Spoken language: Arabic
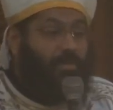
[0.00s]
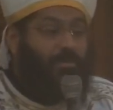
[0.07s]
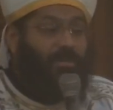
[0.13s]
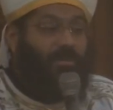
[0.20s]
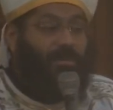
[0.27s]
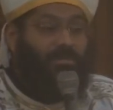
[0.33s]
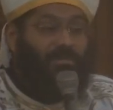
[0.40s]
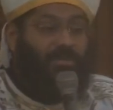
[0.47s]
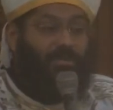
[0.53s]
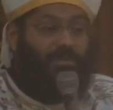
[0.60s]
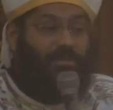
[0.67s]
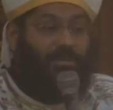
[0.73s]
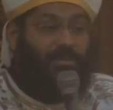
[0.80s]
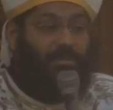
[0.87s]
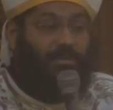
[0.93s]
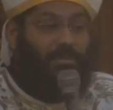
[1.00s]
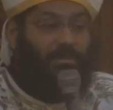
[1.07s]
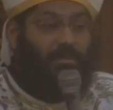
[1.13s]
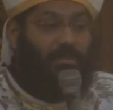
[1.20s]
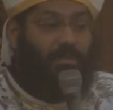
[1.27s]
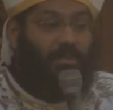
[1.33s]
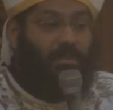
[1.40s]
الخطية
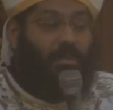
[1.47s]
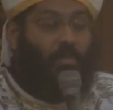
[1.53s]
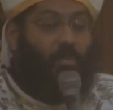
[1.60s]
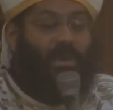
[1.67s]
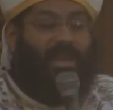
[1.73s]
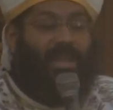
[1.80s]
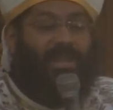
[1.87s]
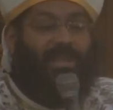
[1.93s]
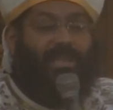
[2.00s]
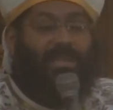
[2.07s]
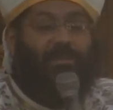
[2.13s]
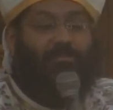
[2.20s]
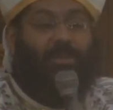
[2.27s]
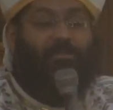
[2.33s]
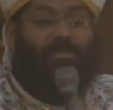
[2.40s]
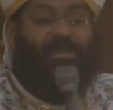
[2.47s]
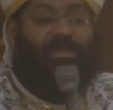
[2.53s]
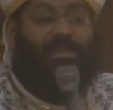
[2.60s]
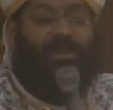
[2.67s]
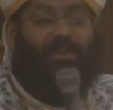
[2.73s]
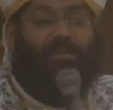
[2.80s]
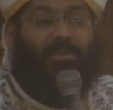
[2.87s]
ولكن لما
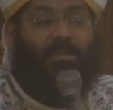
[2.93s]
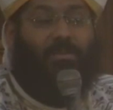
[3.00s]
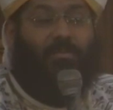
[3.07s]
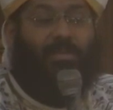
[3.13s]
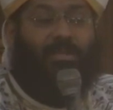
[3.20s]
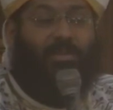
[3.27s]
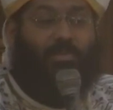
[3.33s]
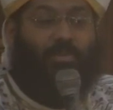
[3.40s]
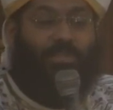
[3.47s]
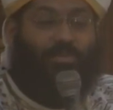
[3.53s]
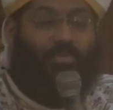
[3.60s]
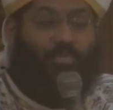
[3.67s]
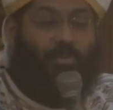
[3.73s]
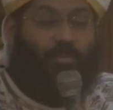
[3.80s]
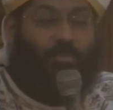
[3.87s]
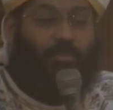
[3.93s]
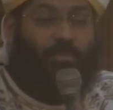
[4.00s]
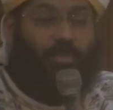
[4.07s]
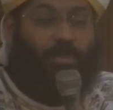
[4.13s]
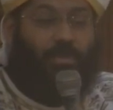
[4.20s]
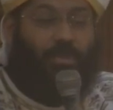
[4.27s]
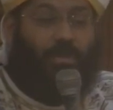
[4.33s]
بيرجع لربنا ويتوب
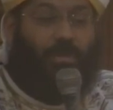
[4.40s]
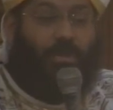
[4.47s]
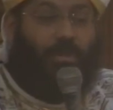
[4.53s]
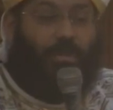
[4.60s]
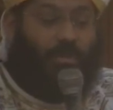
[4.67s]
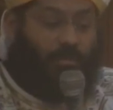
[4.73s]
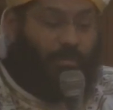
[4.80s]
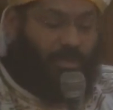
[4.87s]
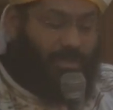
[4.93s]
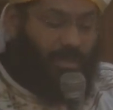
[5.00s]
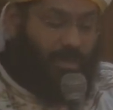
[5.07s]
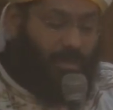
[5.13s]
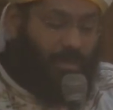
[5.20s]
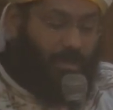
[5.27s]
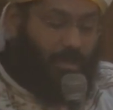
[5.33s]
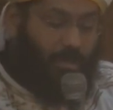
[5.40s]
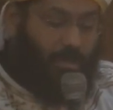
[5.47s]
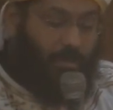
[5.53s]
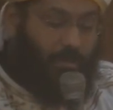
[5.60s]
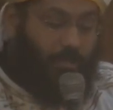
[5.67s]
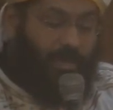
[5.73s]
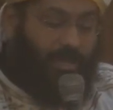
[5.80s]
ربنا
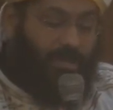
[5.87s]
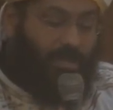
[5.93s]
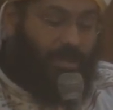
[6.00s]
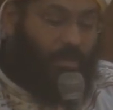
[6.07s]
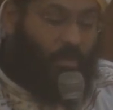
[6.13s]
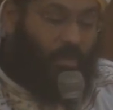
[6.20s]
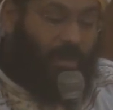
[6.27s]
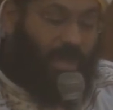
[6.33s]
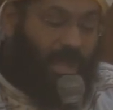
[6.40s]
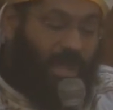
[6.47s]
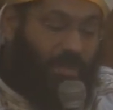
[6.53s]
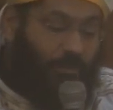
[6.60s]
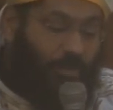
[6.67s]
بينور قلبه